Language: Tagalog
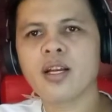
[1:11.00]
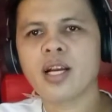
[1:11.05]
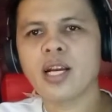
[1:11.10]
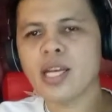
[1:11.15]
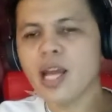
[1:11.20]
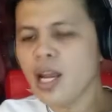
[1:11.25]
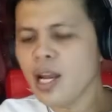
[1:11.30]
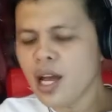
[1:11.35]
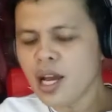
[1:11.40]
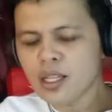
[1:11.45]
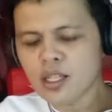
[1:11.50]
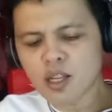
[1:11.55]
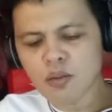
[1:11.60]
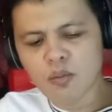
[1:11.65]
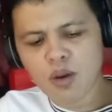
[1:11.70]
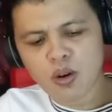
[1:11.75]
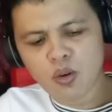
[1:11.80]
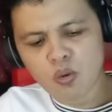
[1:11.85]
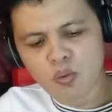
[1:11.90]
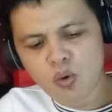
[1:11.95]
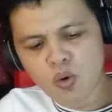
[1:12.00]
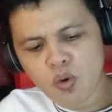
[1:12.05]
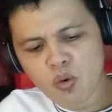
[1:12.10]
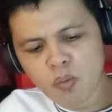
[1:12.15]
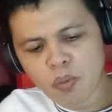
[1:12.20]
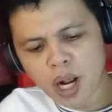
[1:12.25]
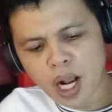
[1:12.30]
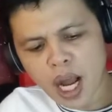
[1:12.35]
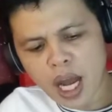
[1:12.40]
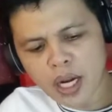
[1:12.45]
Kaya lahat ng mga
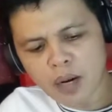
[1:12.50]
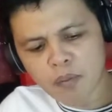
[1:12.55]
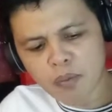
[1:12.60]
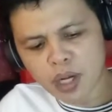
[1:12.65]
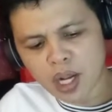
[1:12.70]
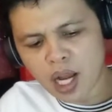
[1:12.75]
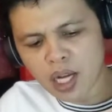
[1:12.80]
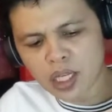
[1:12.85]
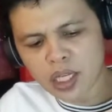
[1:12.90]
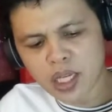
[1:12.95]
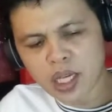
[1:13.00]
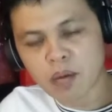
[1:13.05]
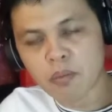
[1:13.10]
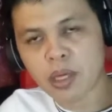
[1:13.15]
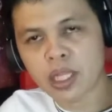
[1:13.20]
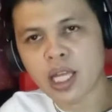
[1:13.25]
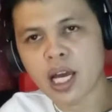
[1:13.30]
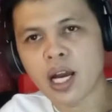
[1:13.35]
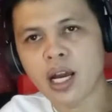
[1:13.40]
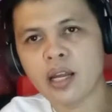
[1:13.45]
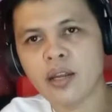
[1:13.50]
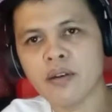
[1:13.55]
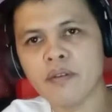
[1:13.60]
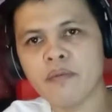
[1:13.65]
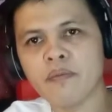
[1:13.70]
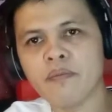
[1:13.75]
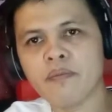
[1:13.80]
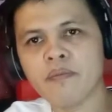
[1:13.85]
gumuhong pangarap ng aking kabataan